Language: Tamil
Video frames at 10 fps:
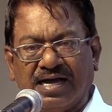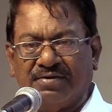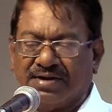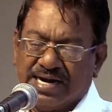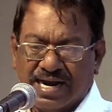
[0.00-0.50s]

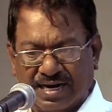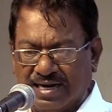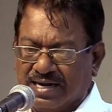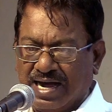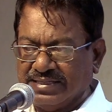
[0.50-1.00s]
அவரை
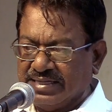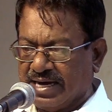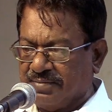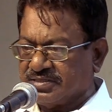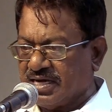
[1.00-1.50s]
நாங்கள் காந்தி
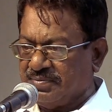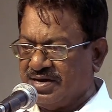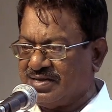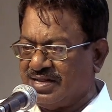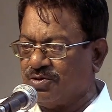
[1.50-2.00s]
ராமசாமி
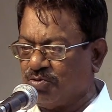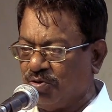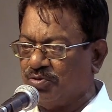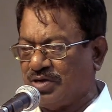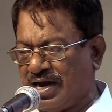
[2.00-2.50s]
என்று தான்
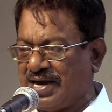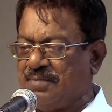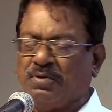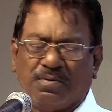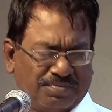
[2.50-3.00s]
கோ
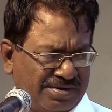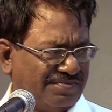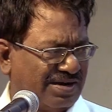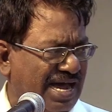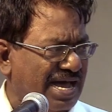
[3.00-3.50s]
அழைப்போம்
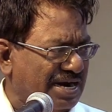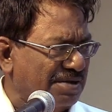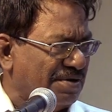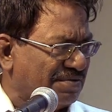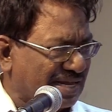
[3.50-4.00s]

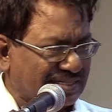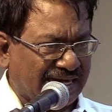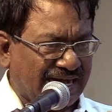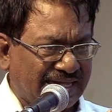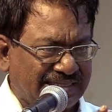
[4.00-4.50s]
காரணம் அவர் அந்த
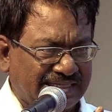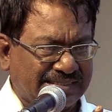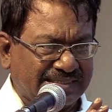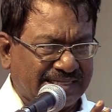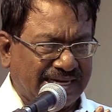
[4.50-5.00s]
காந்திய
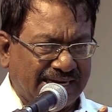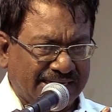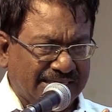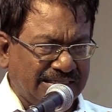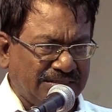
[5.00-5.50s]

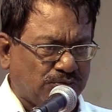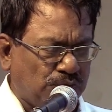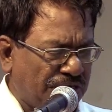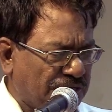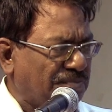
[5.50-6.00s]
சிந்தனையிலிருந்து
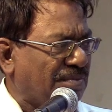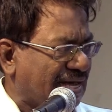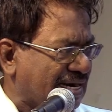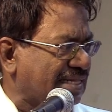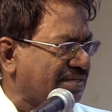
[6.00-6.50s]
துளியும்
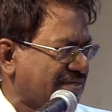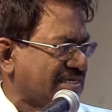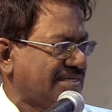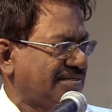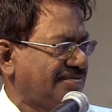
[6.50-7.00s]
மாறாதவர்